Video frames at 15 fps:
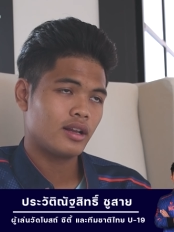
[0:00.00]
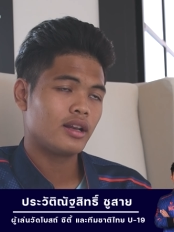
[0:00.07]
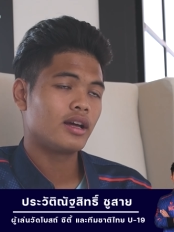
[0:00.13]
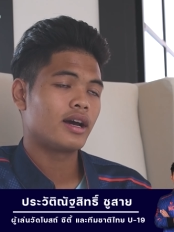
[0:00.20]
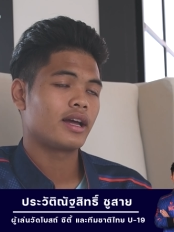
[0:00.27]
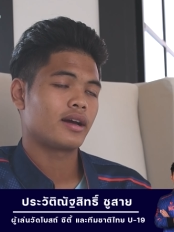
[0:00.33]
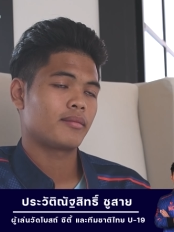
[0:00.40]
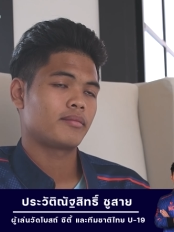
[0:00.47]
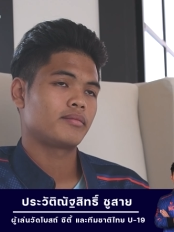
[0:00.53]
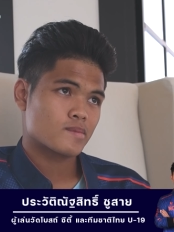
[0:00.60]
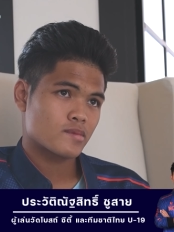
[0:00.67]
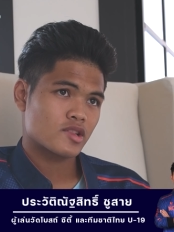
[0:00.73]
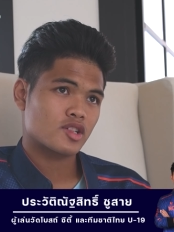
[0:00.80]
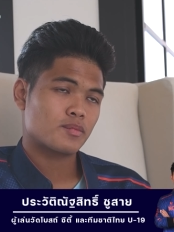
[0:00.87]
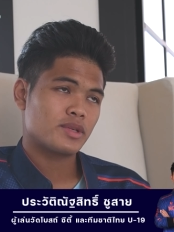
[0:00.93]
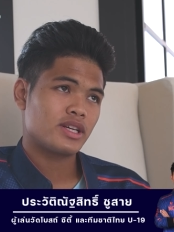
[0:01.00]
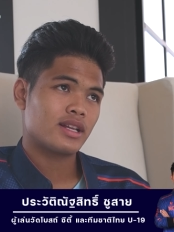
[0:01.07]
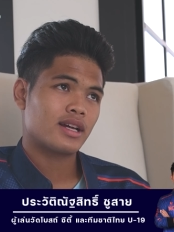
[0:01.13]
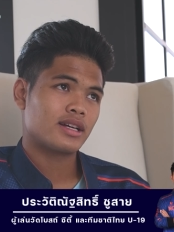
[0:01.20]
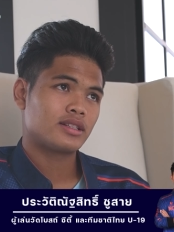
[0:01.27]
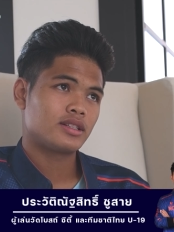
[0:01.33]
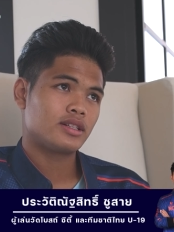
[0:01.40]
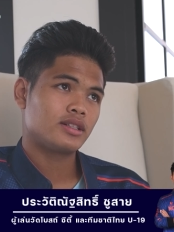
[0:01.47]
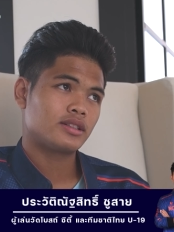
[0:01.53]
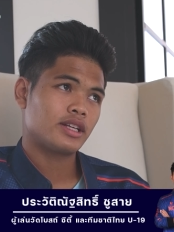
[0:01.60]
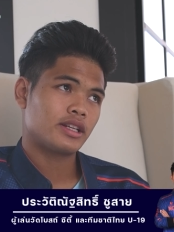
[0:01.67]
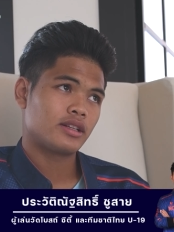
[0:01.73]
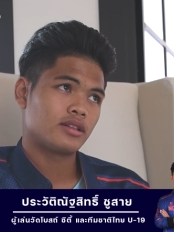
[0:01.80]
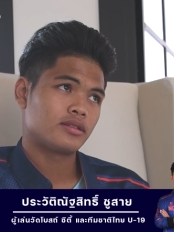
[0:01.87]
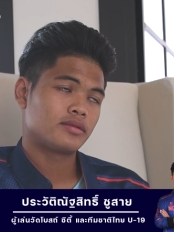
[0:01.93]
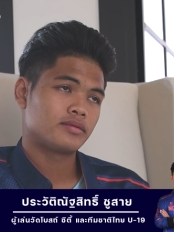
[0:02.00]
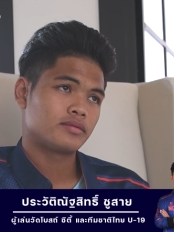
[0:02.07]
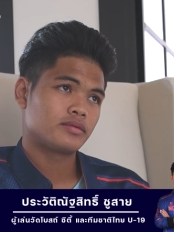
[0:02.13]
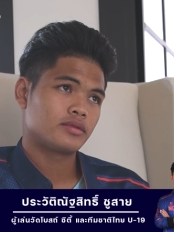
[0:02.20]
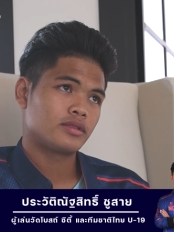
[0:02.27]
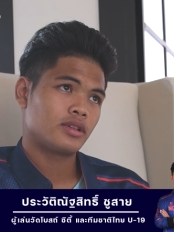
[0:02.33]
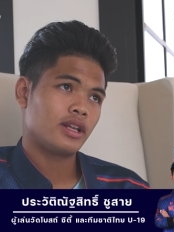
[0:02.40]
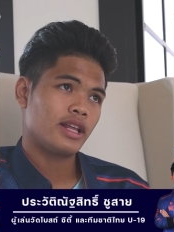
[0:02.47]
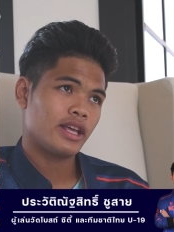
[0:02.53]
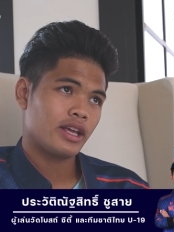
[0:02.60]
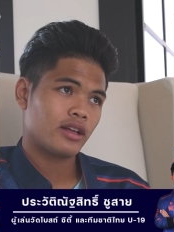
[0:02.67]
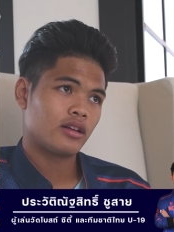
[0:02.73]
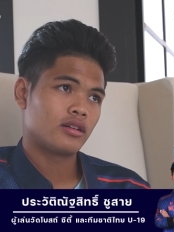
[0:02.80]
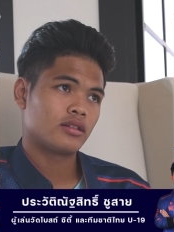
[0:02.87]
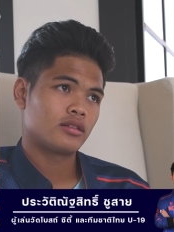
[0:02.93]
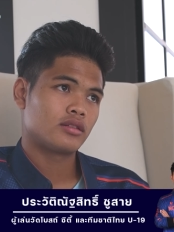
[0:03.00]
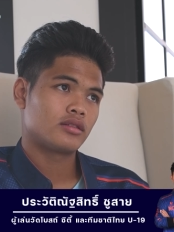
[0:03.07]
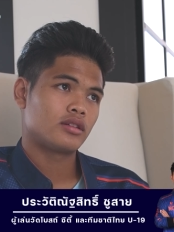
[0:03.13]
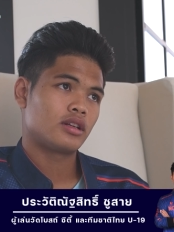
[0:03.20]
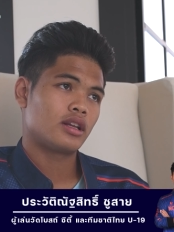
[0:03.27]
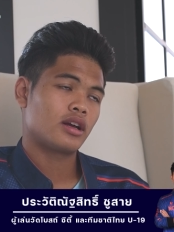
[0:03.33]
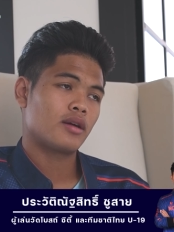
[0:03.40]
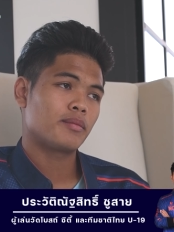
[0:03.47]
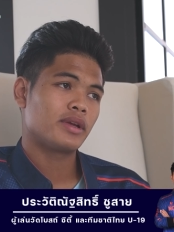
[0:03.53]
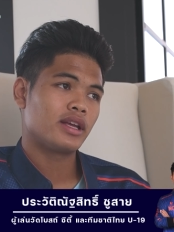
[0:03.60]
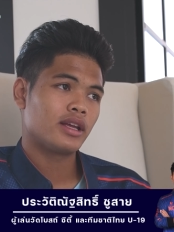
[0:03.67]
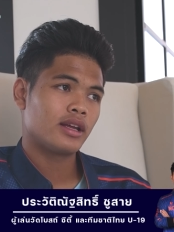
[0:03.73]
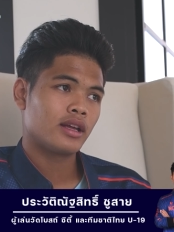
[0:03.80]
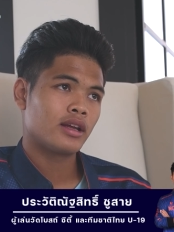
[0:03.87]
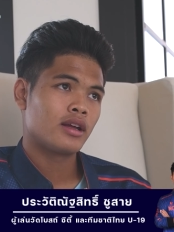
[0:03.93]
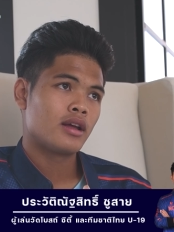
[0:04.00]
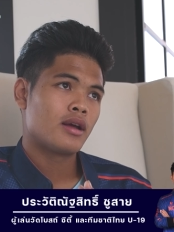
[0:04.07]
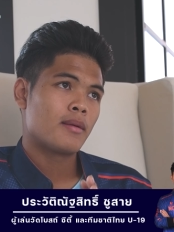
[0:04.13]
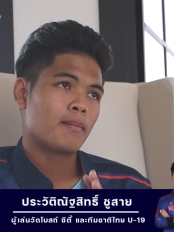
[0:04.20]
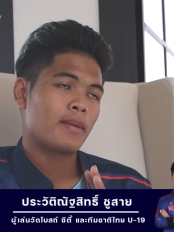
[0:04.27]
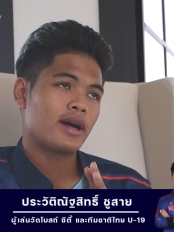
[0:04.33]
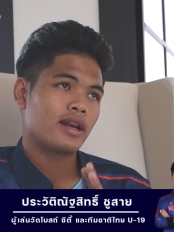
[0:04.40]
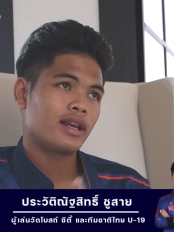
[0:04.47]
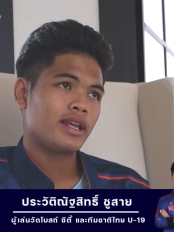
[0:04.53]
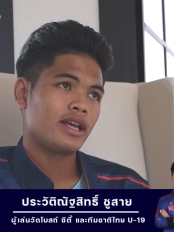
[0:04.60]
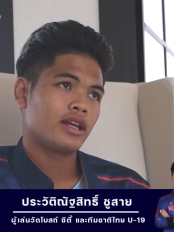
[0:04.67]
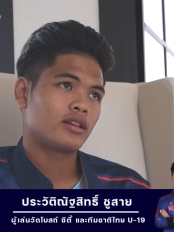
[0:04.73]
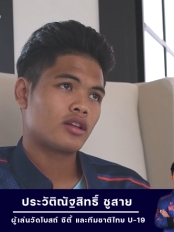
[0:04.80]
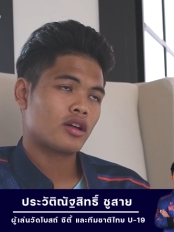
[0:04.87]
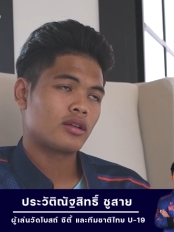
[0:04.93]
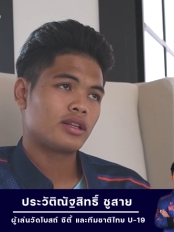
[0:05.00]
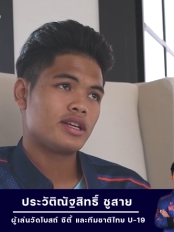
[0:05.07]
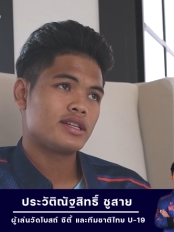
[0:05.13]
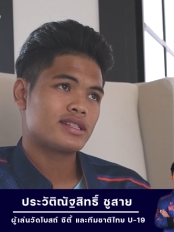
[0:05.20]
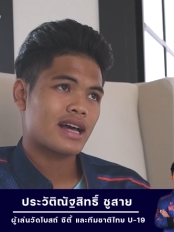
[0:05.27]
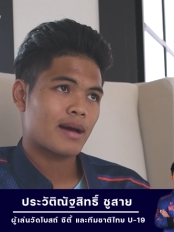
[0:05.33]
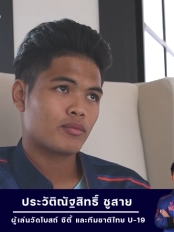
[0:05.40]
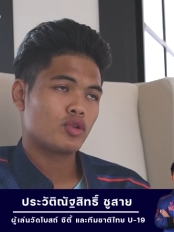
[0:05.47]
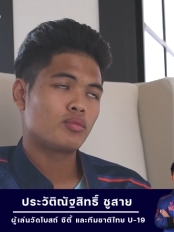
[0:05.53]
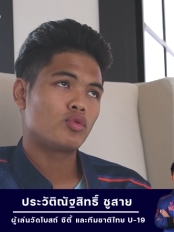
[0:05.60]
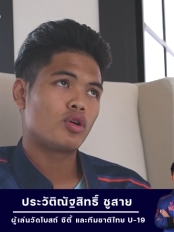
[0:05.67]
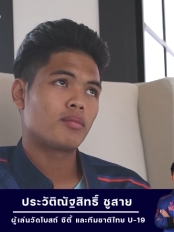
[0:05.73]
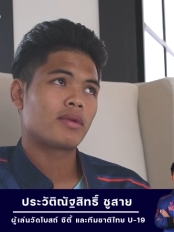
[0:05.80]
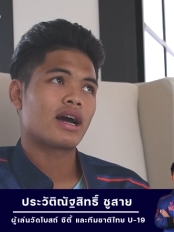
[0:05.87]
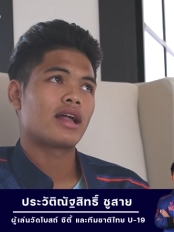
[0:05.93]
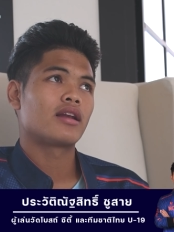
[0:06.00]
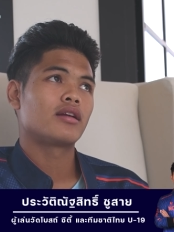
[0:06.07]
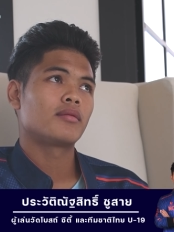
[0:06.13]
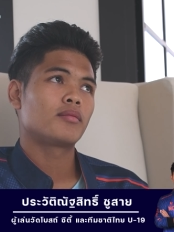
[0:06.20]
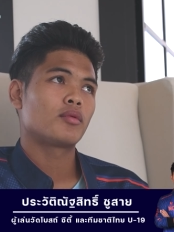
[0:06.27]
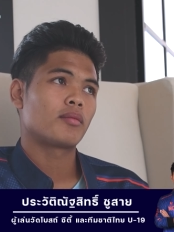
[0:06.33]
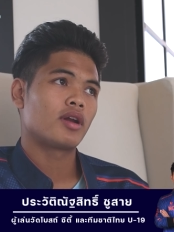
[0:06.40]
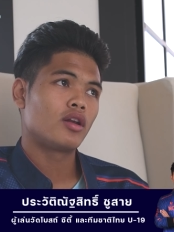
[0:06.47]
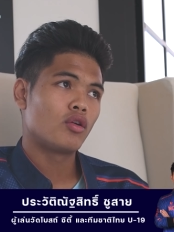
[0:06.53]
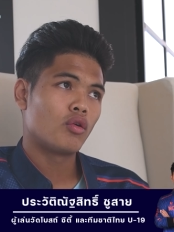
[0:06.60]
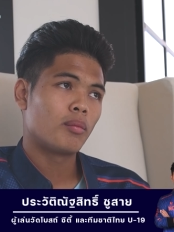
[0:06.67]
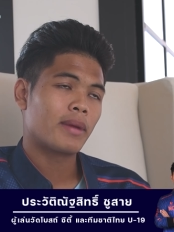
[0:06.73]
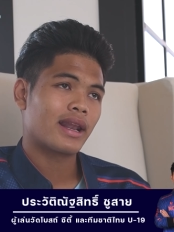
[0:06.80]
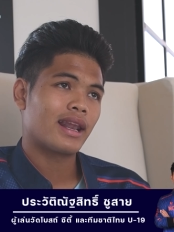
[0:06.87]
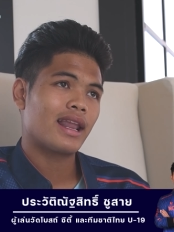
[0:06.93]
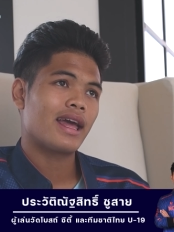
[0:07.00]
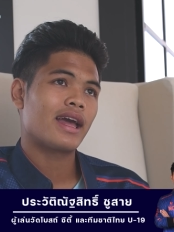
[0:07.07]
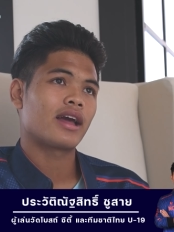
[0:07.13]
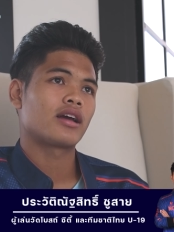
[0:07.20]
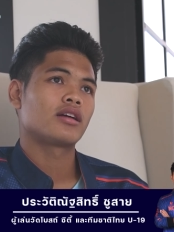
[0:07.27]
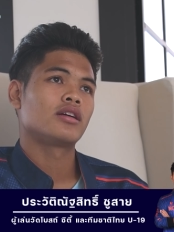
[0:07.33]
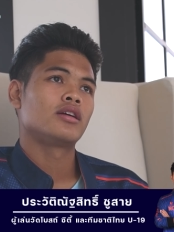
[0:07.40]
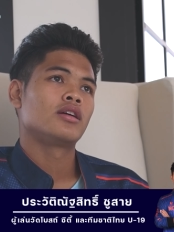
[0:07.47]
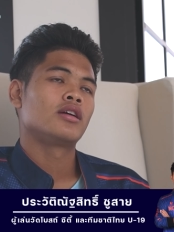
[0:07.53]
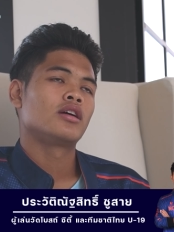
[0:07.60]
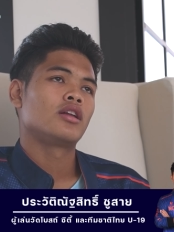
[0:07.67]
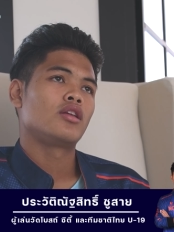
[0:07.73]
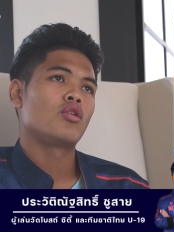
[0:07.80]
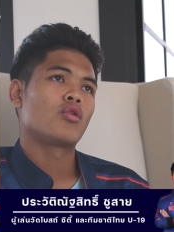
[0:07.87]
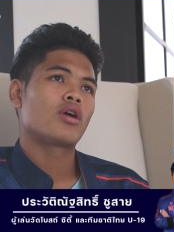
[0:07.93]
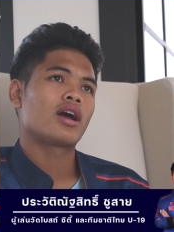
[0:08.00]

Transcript: เรื่อยๆครับก็มีรายชื่อติดลีก แล้วก็มีเปิดลีกตอนทีสามยุบรวมกันผมก็ลงแมตช์แรกลง